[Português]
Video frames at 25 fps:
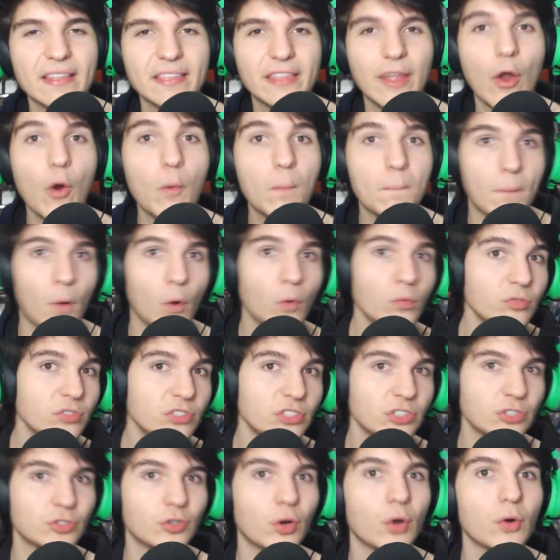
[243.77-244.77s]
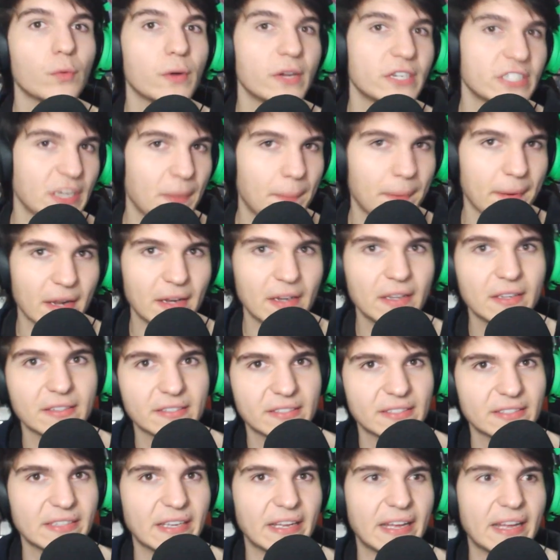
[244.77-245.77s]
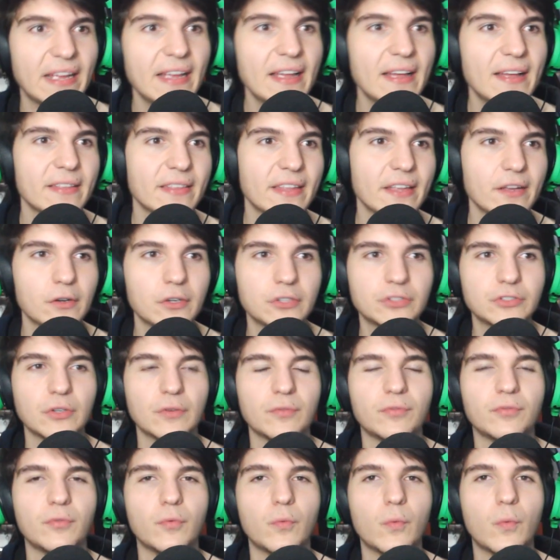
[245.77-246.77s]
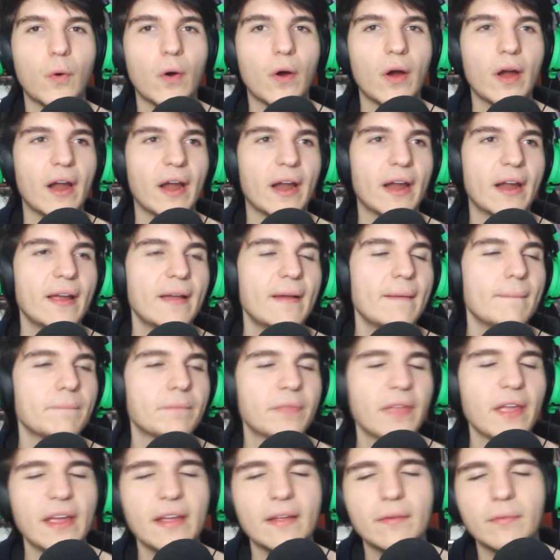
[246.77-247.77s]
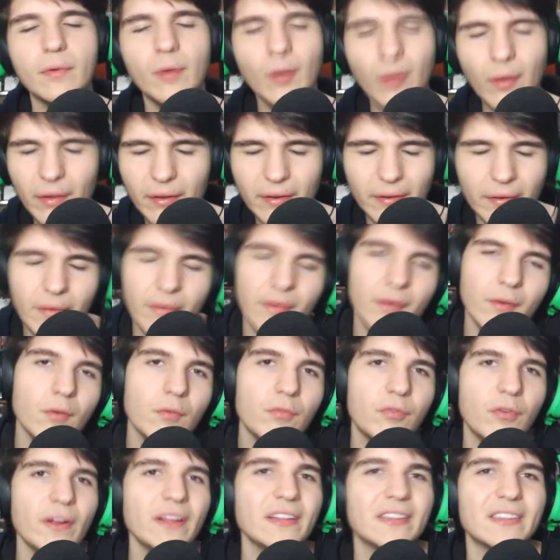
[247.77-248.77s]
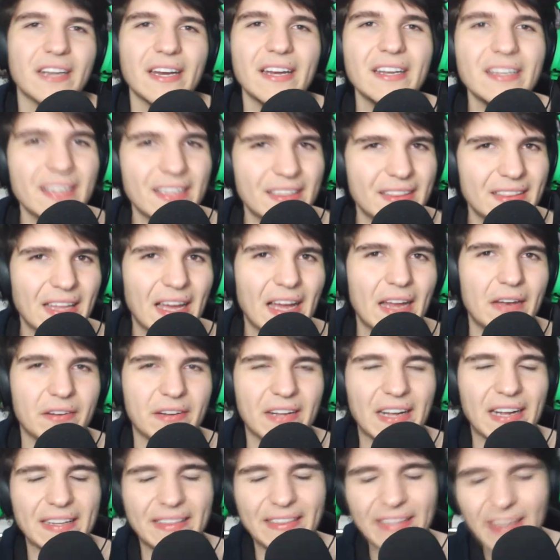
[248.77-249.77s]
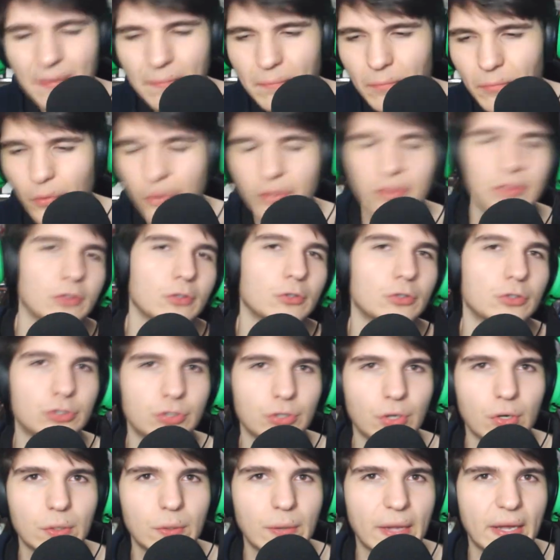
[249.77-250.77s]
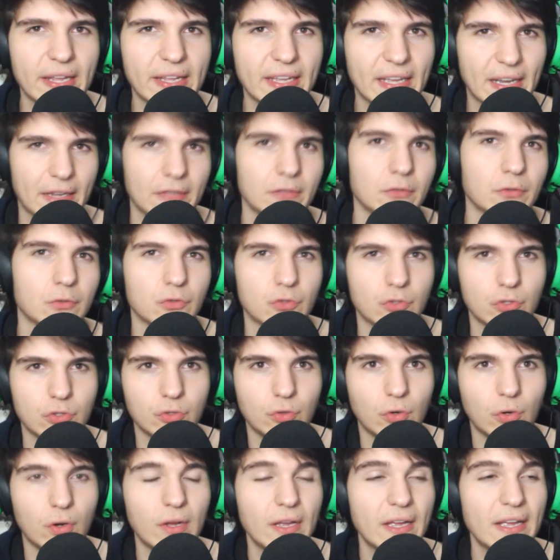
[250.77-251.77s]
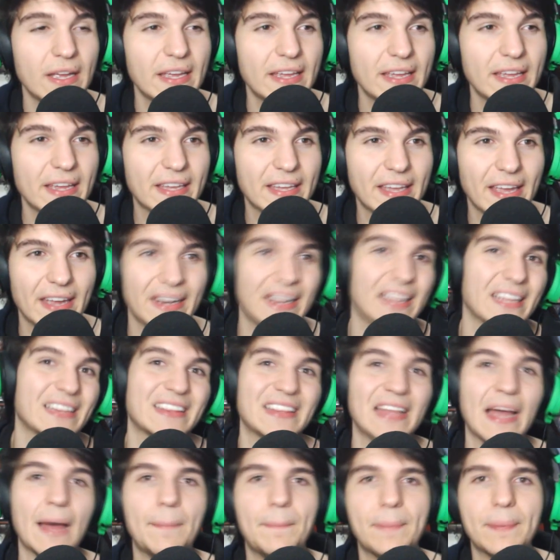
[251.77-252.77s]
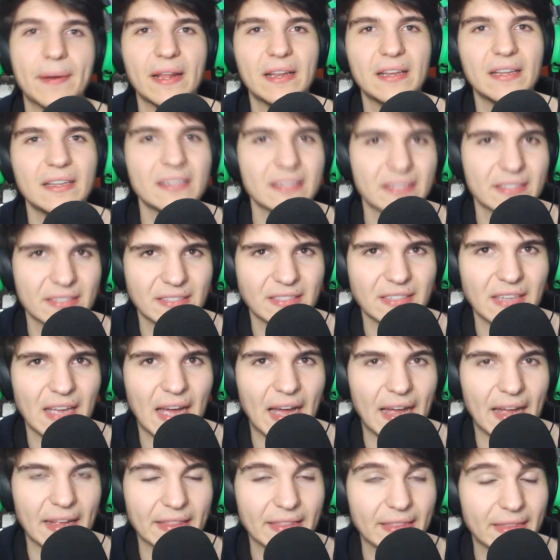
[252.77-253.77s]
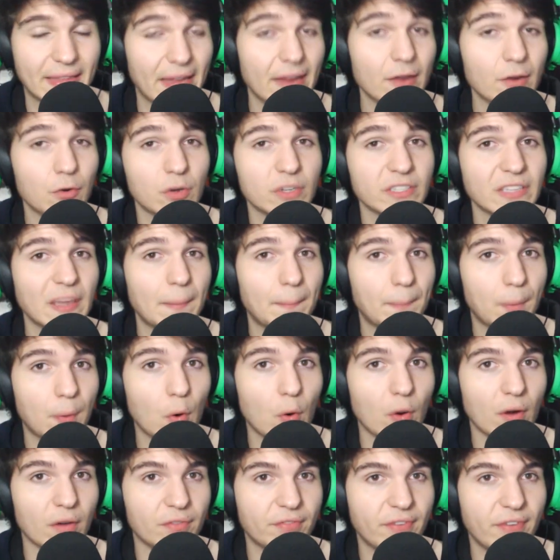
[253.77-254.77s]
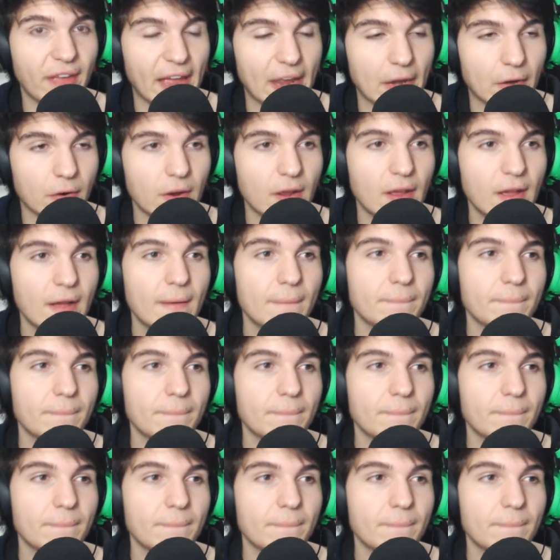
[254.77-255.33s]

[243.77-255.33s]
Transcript: Tem um monte de jogo aí já pra lançar. Tem God of War, tem, eu não vou entrar em detalhe, cara. Tem muito jogo aí que ela anunciou e que ainda tá para lançar. Tem coisa boa, velho.